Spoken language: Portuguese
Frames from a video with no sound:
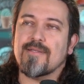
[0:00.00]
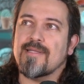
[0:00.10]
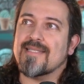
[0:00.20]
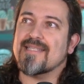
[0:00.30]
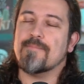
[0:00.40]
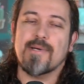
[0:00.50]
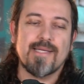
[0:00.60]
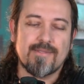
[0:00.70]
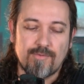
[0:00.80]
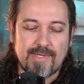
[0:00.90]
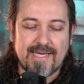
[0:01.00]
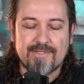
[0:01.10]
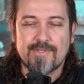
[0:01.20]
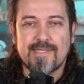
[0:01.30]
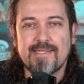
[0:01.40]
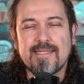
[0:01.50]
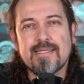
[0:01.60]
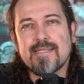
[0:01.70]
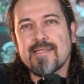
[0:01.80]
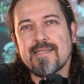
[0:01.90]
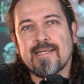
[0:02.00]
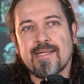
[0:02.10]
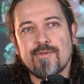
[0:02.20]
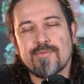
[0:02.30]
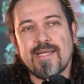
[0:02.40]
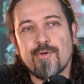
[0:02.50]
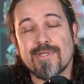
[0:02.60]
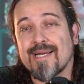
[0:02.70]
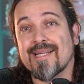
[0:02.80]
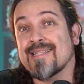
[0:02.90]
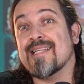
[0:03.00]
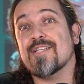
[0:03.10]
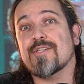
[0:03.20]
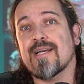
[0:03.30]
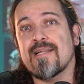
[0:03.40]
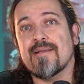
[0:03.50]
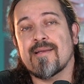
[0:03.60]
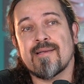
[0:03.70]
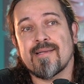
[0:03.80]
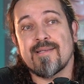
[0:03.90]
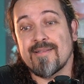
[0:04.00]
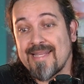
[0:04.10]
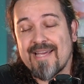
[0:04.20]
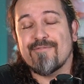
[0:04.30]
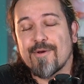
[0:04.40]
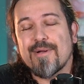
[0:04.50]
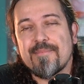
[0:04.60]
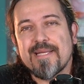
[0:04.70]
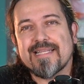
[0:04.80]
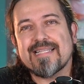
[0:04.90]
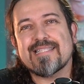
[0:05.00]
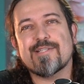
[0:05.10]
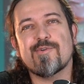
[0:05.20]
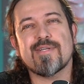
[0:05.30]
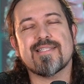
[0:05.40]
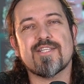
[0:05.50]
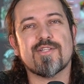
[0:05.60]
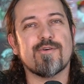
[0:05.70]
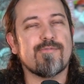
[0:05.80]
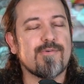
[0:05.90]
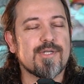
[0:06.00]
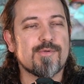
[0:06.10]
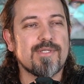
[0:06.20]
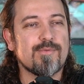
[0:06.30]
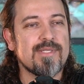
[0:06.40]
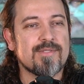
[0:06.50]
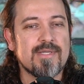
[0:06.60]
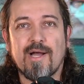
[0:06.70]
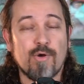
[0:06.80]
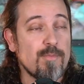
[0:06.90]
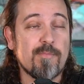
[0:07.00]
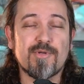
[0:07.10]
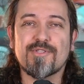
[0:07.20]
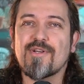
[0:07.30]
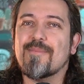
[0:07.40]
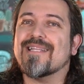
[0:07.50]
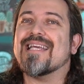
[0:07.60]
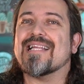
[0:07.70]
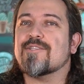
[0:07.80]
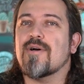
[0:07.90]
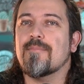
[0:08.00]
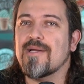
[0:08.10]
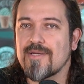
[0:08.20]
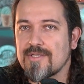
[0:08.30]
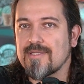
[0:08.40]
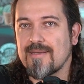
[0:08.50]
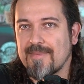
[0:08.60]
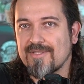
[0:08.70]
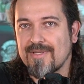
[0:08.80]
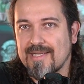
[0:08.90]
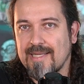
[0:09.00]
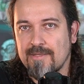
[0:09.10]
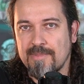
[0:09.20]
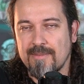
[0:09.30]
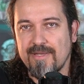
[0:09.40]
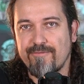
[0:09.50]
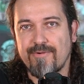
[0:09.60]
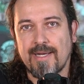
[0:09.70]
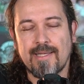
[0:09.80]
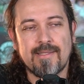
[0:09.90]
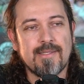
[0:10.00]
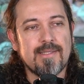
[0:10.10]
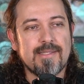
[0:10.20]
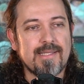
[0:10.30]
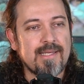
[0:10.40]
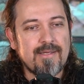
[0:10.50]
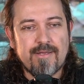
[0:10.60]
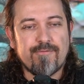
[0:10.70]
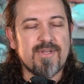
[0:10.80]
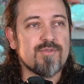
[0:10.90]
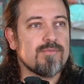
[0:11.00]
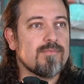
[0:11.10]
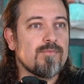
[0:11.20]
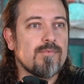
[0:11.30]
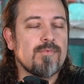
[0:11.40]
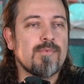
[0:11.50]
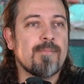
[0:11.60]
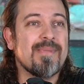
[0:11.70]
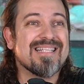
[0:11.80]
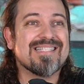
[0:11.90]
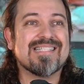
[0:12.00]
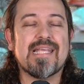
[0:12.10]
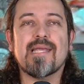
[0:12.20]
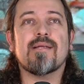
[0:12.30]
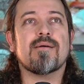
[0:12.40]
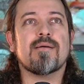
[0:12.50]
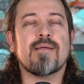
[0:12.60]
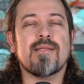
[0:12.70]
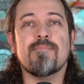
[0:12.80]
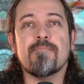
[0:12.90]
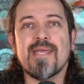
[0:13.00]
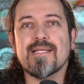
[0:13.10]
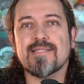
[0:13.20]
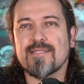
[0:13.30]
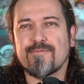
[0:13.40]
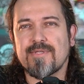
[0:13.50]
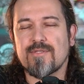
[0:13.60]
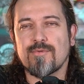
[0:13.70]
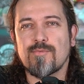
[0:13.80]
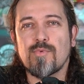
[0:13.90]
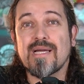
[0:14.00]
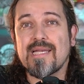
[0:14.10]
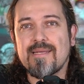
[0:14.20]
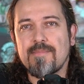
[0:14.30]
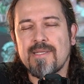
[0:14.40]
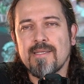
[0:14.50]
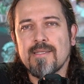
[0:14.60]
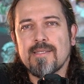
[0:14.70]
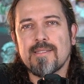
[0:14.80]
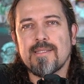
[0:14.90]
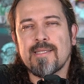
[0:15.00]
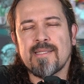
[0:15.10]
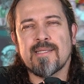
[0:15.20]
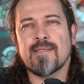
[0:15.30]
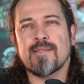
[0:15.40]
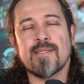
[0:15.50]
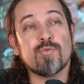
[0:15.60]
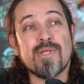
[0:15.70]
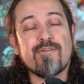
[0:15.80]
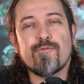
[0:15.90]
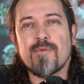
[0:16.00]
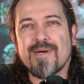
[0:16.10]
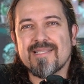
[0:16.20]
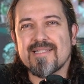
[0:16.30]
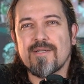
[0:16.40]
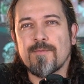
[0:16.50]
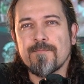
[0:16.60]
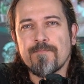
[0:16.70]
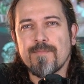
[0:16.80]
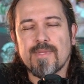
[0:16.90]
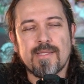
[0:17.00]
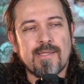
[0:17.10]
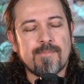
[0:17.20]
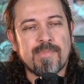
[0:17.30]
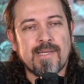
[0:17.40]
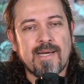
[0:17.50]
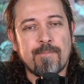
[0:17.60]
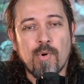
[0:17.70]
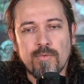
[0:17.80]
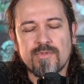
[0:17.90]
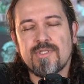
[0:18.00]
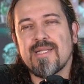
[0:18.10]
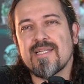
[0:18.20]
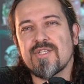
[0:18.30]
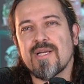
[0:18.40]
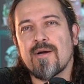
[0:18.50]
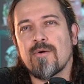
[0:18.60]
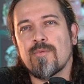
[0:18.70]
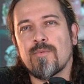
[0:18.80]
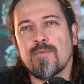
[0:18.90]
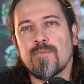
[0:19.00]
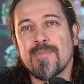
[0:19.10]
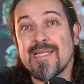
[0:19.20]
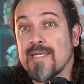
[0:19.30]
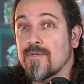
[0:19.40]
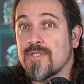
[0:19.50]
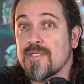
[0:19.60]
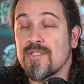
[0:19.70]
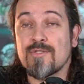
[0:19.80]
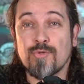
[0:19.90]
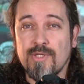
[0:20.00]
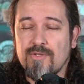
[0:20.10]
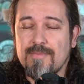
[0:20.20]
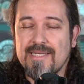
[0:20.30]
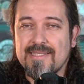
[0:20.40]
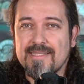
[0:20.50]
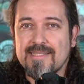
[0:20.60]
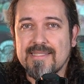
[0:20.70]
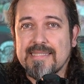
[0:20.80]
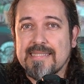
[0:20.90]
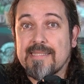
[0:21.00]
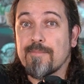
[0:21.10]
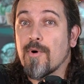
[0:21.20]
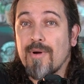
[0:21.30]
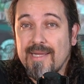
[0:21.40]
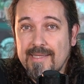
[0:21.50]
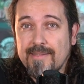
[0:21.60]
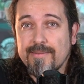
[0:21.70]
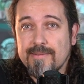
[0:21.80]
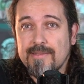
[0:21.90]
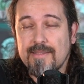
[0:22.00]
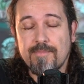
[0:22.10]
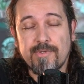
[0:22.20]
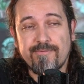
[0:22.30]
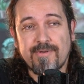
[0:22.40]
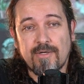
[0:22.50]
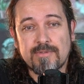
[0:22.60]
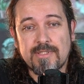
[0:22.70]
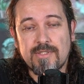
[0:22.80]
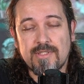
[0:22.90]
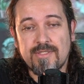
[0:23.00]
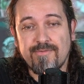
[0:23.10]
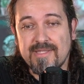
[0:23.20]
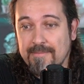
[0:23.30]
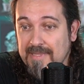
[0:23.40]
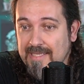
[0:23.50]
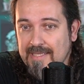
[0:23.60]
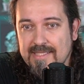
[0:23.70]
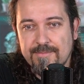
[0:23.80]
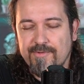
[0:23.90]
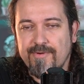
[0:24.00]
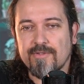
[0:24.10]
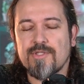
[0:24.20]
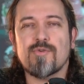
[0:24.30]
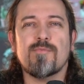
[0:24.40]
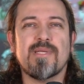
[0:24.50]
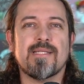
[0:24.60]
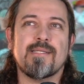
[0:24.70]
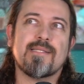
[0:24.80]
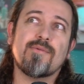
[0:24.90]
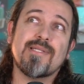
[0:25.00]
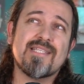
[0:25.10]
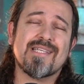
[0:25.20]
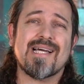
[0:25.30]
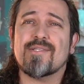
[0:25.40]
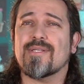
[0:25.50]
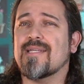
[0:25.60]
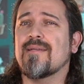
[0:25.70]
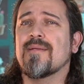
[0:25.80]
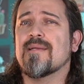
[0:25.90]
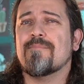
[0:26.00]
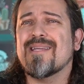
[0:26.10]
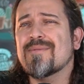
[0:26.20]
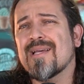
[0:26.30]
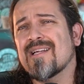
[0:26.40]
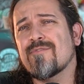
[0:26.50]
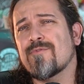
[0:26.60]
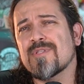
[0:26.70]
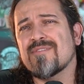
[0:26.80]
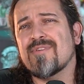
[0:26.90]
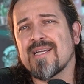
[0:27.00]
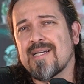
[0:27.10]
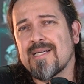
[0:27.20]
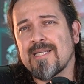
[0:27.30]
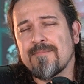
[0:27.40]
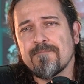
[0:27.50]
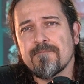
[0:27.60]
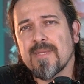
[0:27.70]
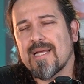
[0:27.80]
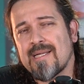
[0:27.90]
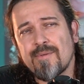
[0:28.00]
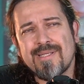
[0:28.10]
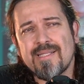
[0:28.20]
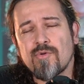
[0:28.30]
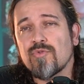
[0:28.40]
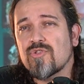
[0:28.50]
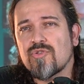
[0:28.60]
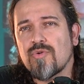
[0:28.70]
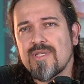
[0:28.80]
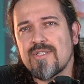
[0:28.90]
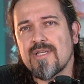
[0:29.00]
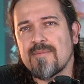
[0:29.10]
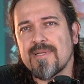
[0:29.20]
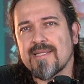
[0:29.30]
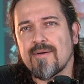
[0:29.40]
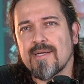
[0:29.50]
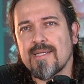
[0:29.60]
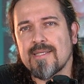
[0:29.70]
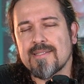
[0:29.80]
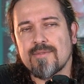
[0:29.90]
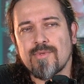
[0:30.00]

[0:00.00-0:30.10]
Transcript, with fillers: Dessa mãe, no caso aqui. Ela não tem outra característica é, que tem a ver com alimentação que seja tão forte quanto isso. Agora, meu posicionamento em relação à mãe, eu acho que está mais que claro pela minha fala, né? Fez um, uma besteira imensa, fez um, um crime, né? não tem informação né, pra, a ponto de deixar um, um menino de 18 meses morrer né, por falta de, de, vitaminas, por falta de comida. Então, nesse caso aqui, mesmo que ela não fosse vegana, ela não ia ter condições de alimentar uma criança.